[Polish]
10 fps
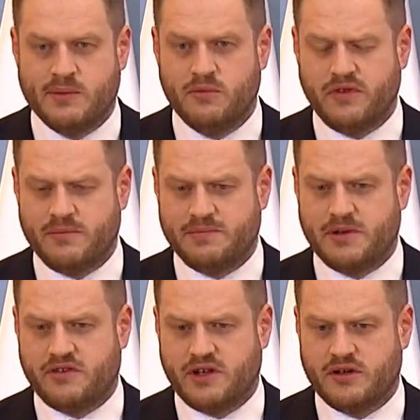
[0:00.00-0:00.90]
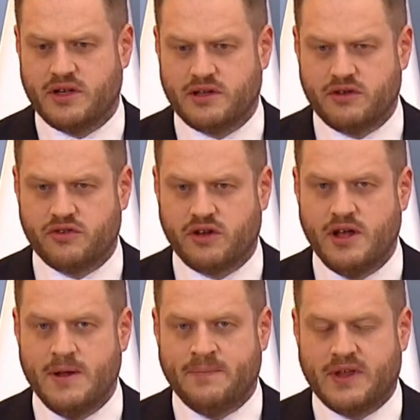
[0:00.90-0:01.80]
Mówię bezpiecznego, dlatego że
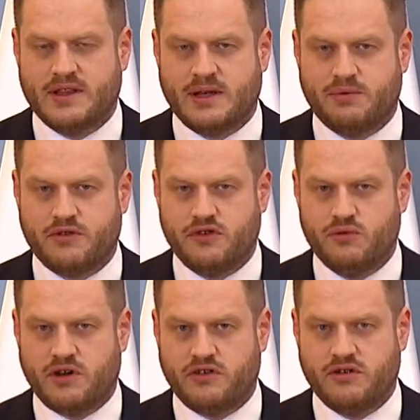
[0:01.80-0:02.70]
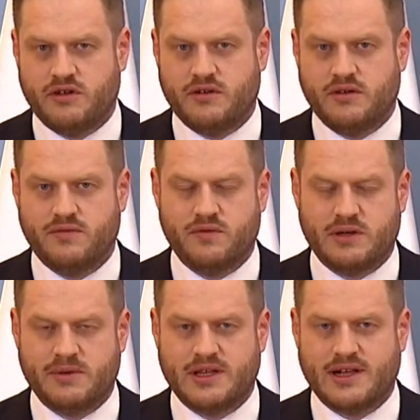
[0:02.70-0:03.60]
ta procedura się
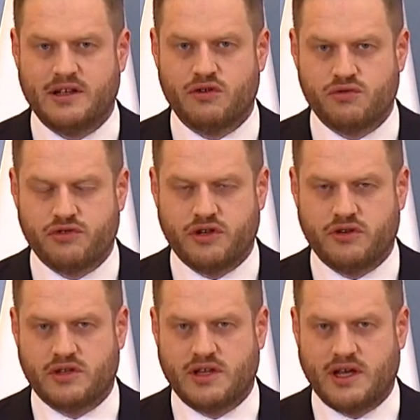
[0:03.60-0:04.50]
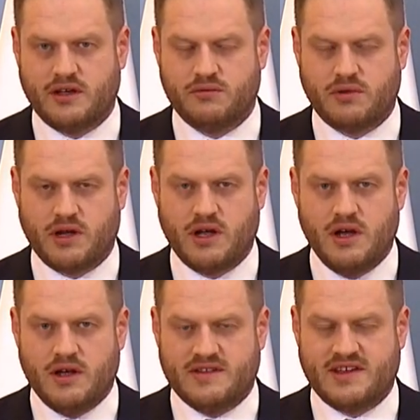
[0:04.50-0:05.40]
fundamentalnie różni od tej, która
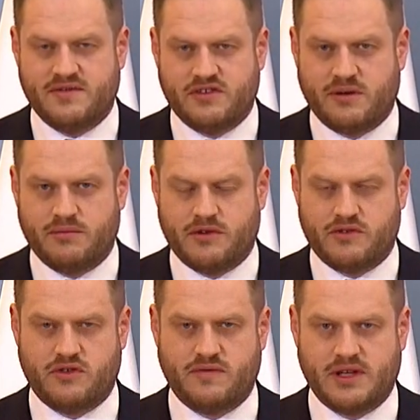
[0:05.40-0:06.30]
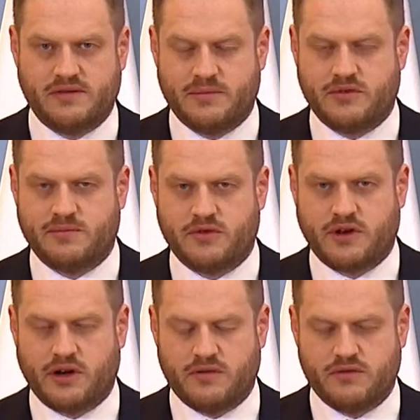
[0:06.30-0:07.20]
zazwyczaj była stosowana wobec
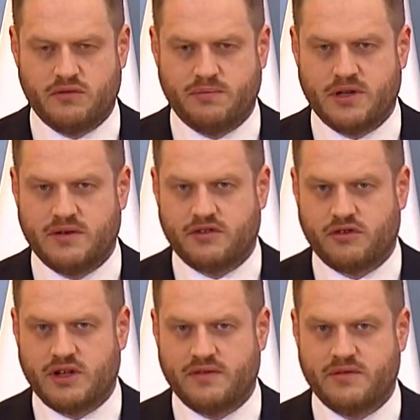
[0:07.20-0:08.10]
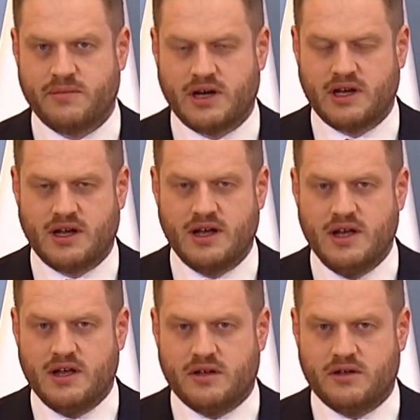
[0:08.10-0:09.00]
obcokrajowców, ponieważ ona wymaga
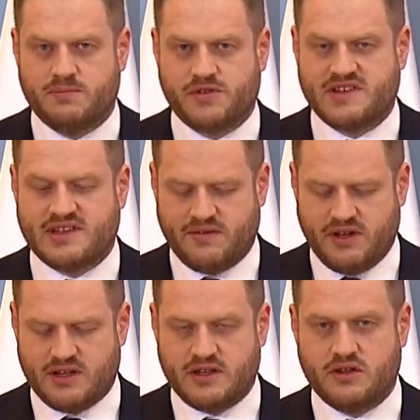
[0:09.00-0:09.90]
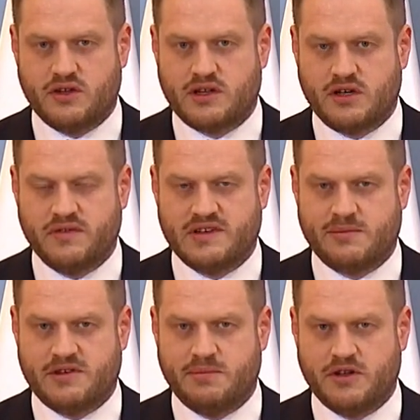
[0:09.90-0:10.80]
y, przedstawienia dodatkowych
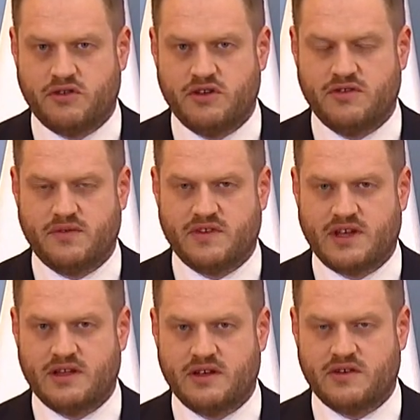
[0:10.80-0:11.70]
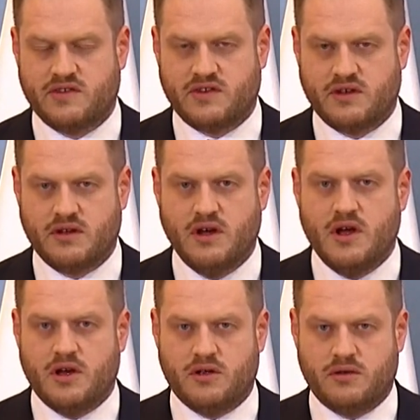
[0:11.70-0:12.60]
zabezpieczeń związanych z y,
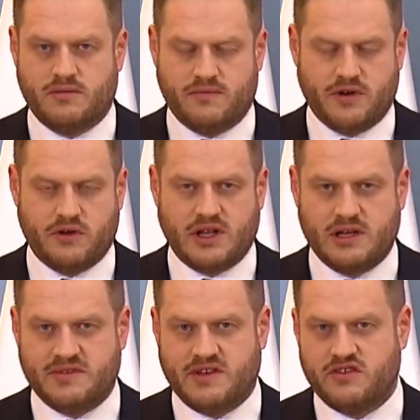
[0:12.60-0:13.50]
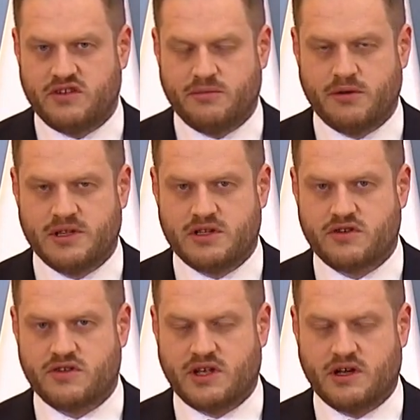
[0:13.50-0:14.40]
wykonaniem zdjęcia
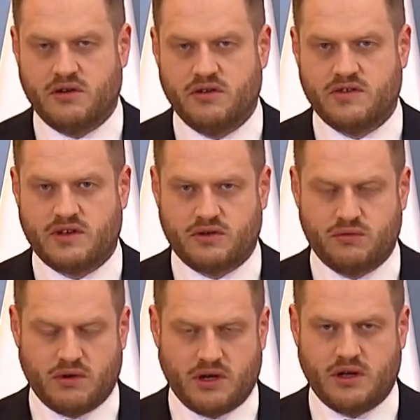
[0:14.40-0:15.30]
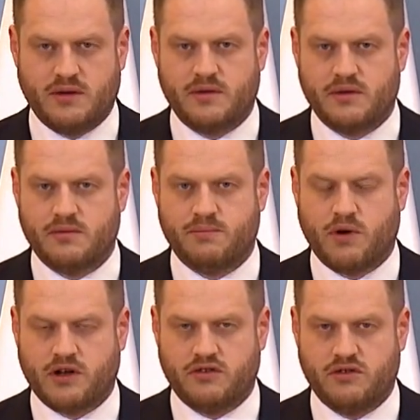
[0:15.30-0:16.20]
biometrycznego, za które
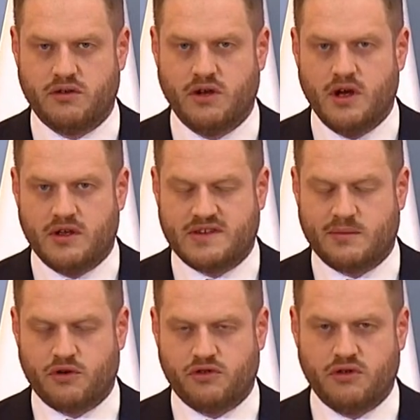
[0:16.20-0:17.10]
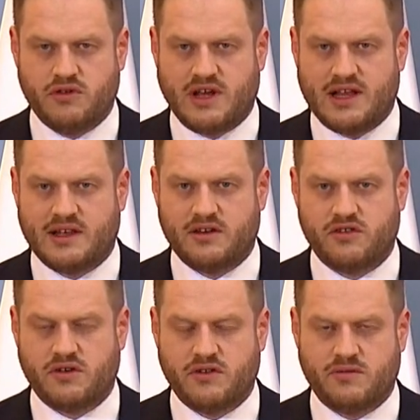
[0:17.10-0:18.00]
płaci samorząd, a
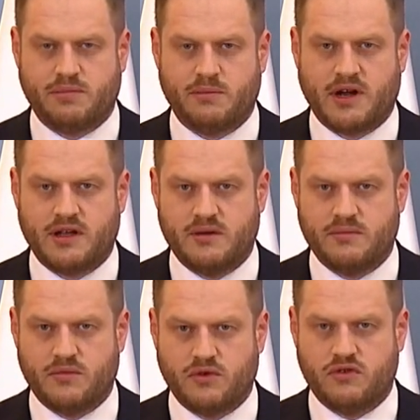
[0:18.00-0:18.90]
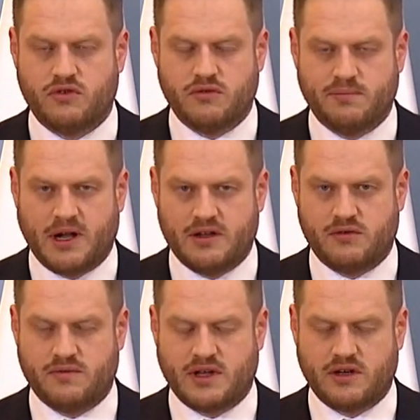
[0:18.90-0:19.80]
także z pobraniem odcisków
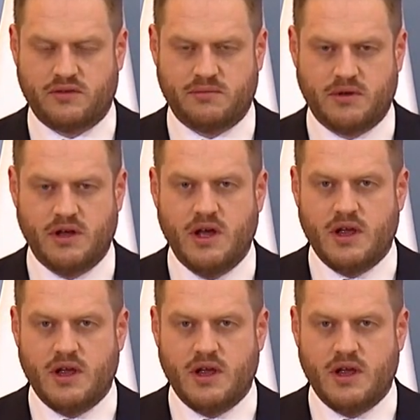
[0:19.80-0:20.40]
palców, tak żeby